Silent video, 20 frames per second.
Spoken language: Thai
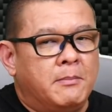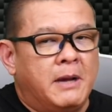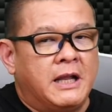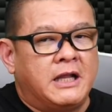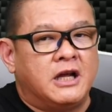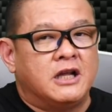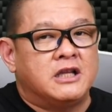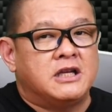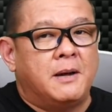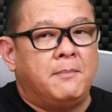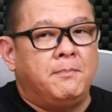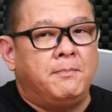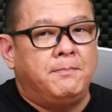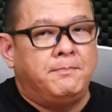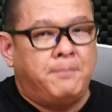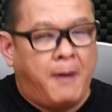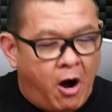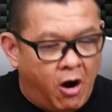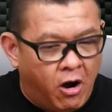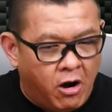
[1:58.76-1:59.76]
มันก็จะ
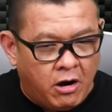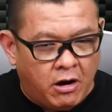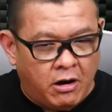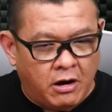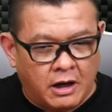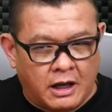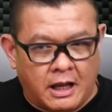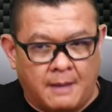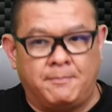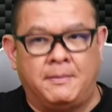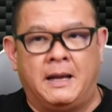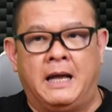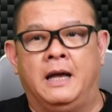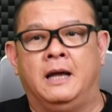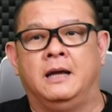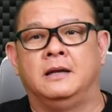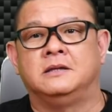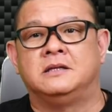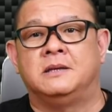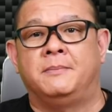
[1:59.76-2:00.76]
ป่องกลับมา
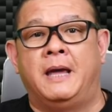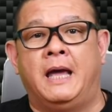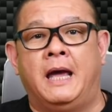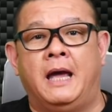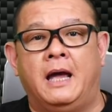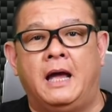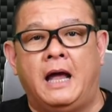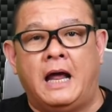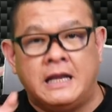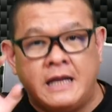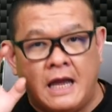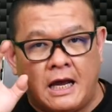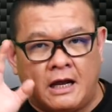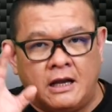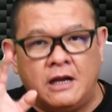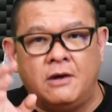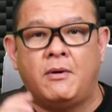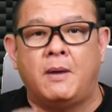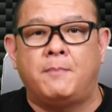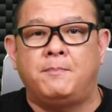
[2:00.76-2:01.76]
ใช่ไหมฮะ อันนี้
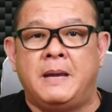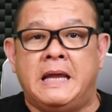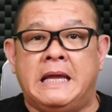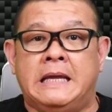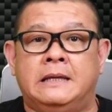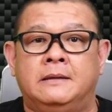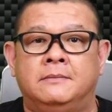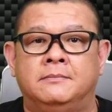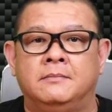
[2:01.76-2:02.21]
เขาเรียกว่าปิง